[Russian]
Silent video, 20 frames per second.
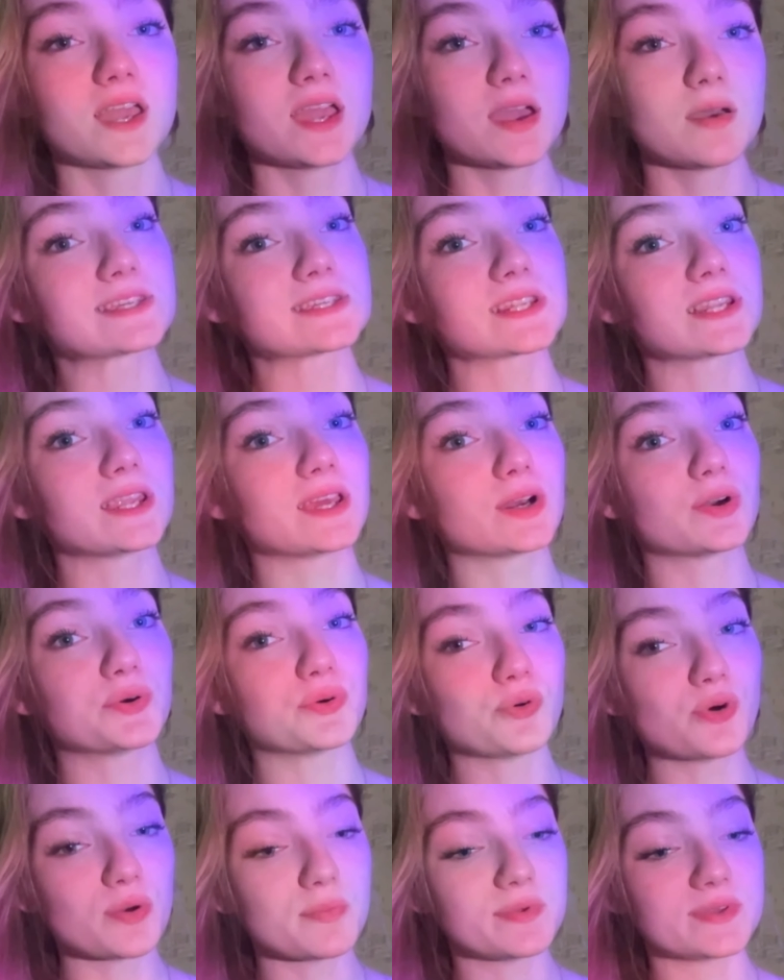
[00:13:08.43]
Если
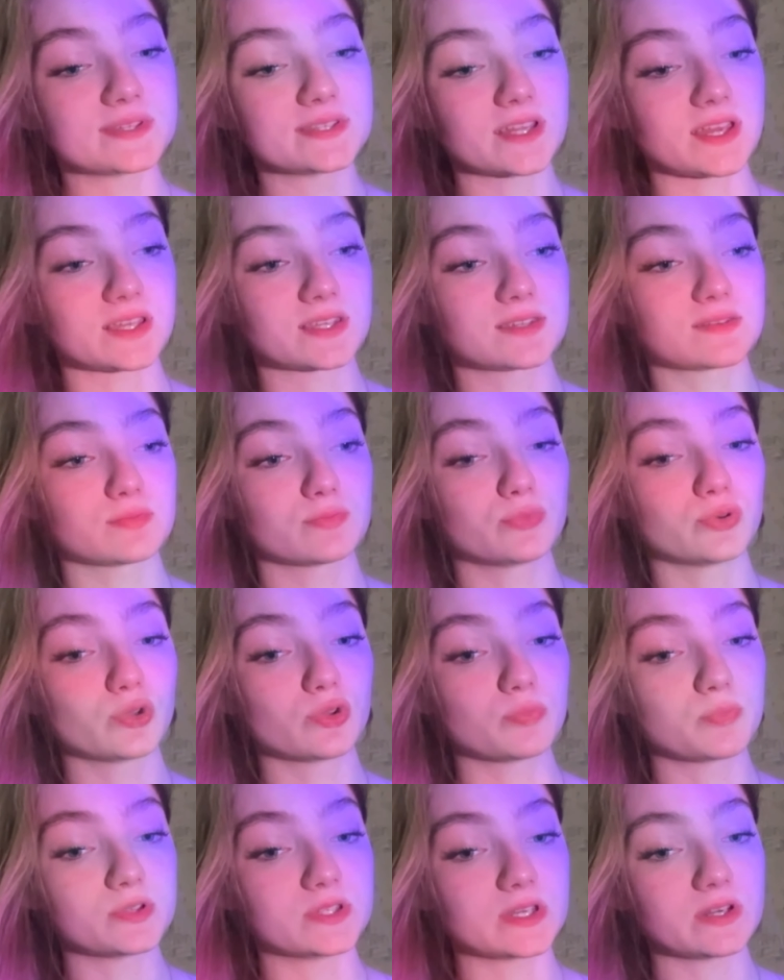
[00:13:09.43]
обе из нас
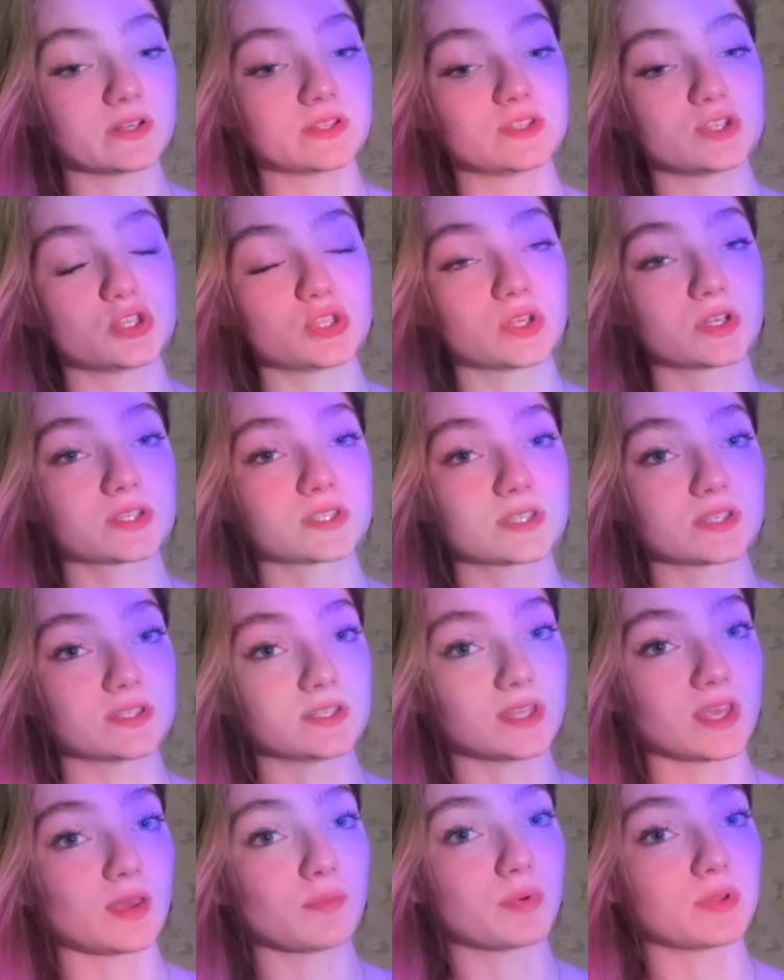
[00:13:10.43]
будут делать 14
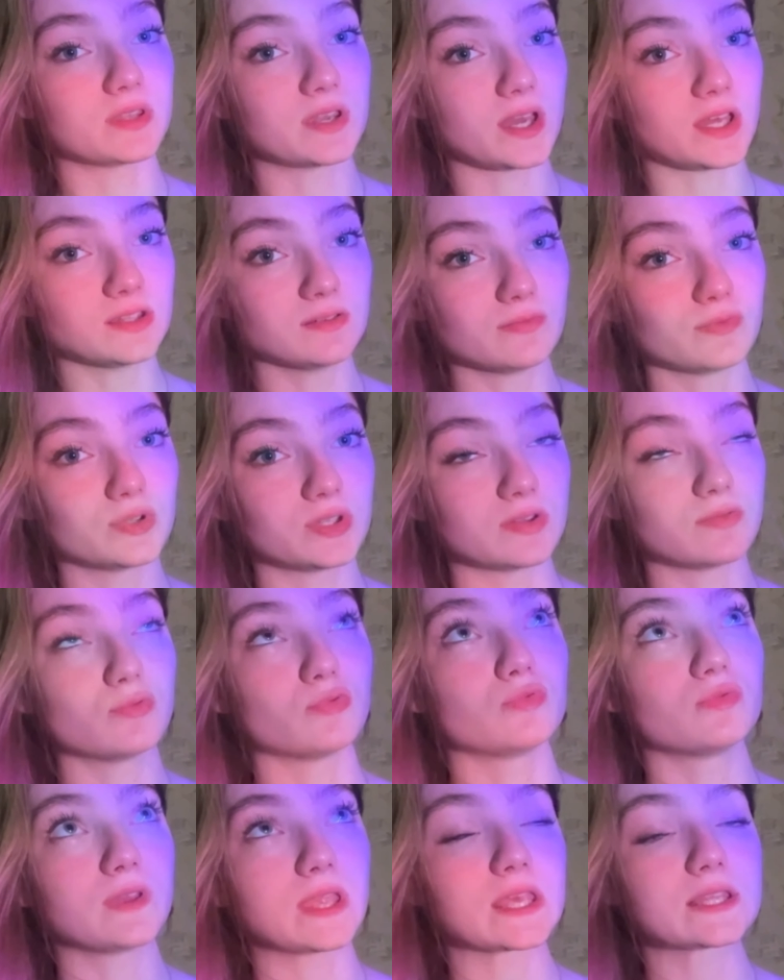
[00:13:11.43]
дней подряд, вот, ну,
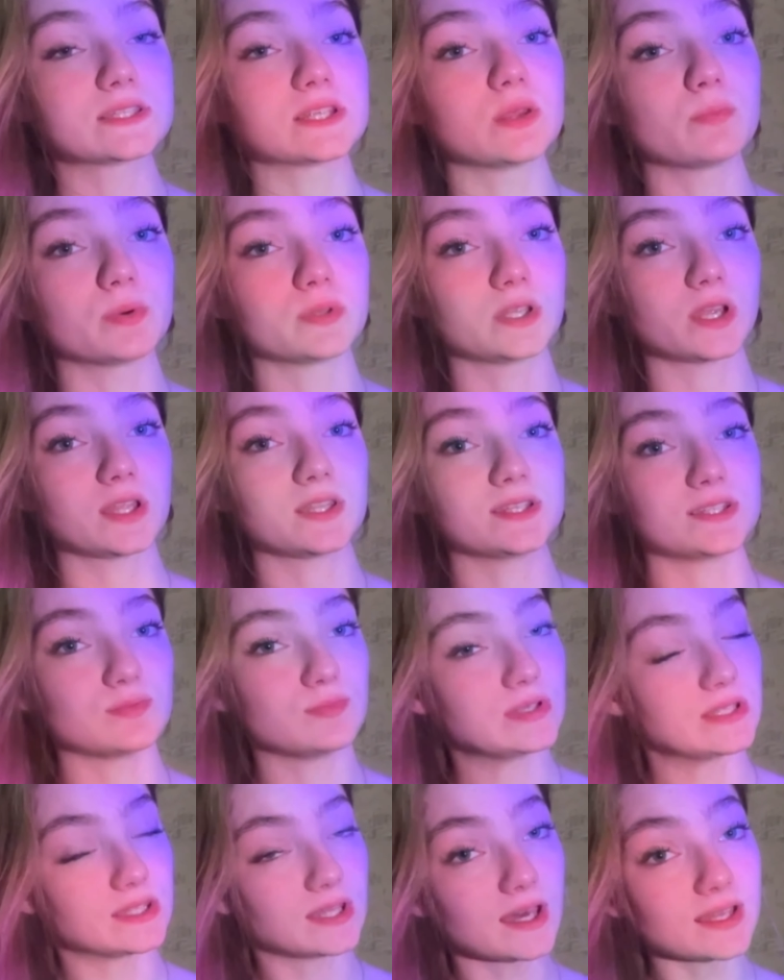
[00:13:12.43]
две недели подряд эти
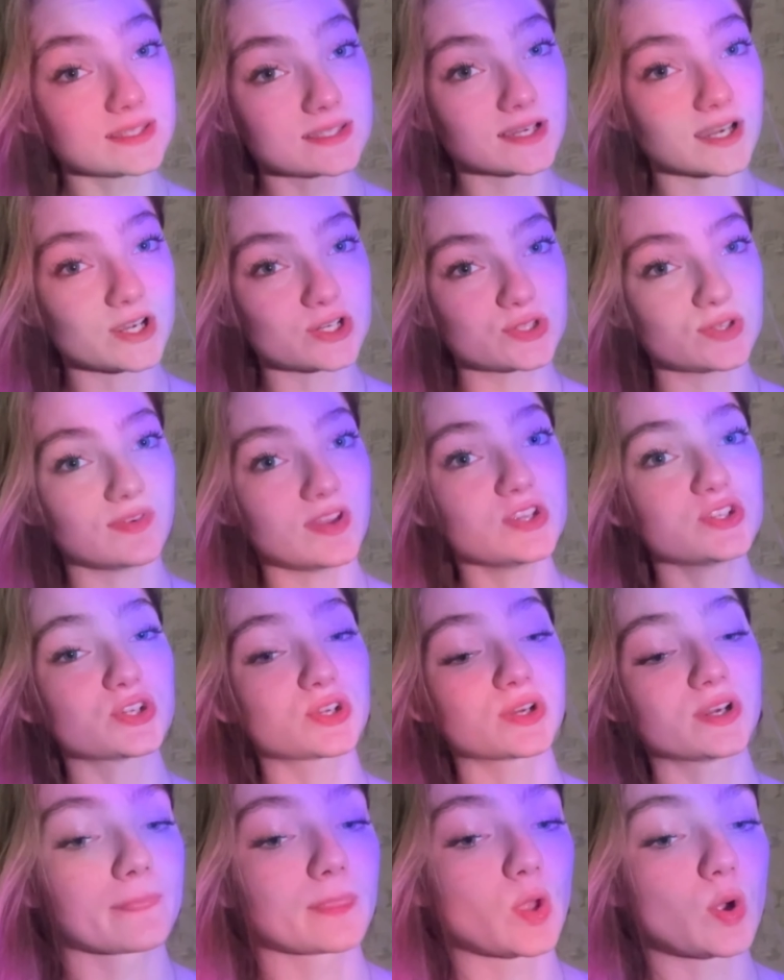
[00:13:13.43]
медитации каждый вечер,
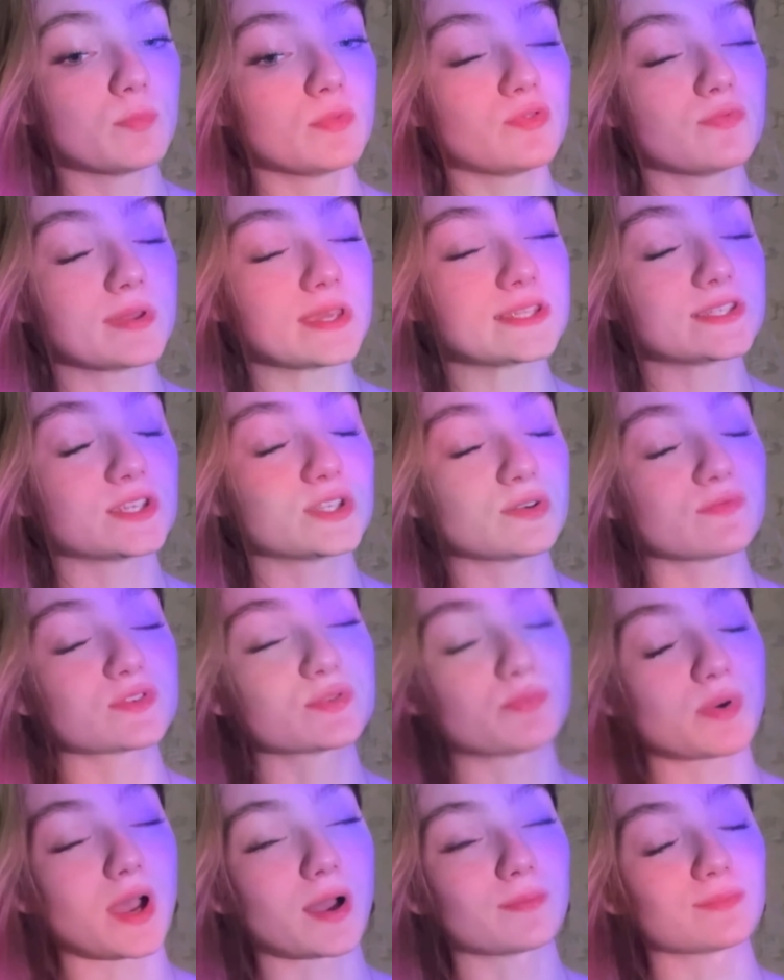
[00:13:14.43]
то мы вместе идем в
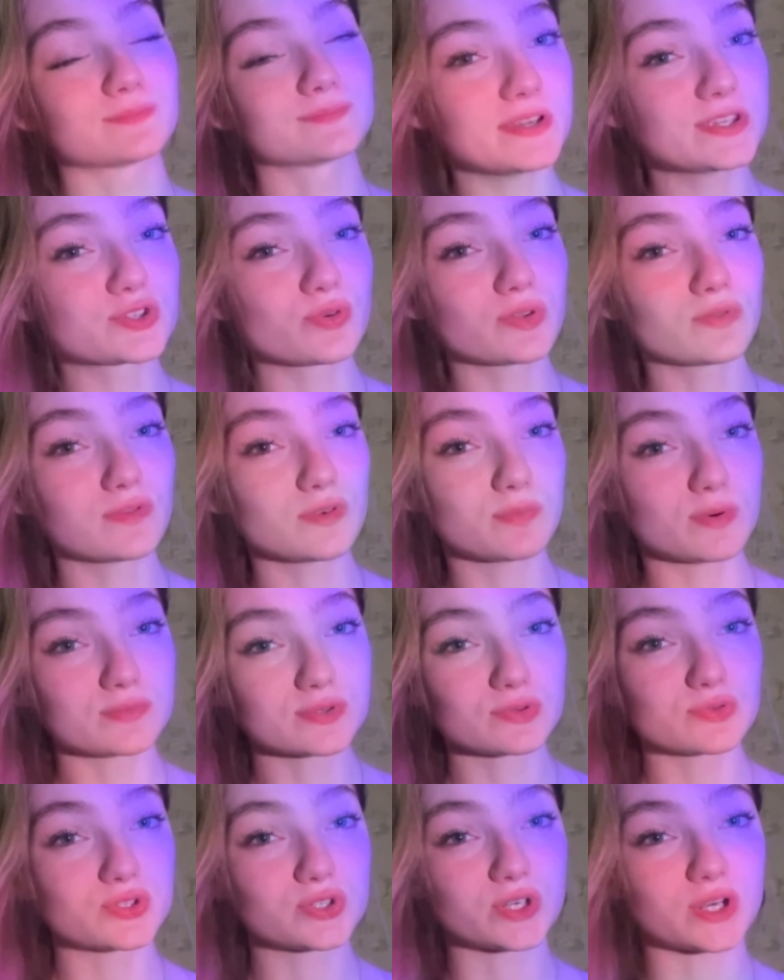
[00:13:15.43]
спа. Исход в любом
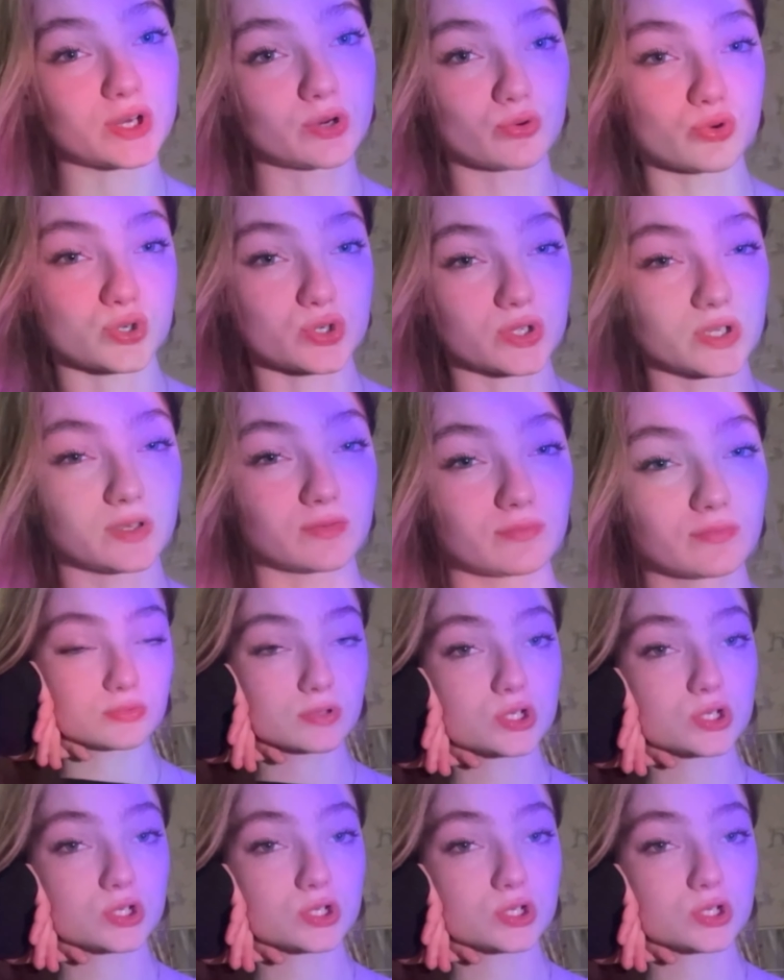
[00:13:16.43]
случае хороший.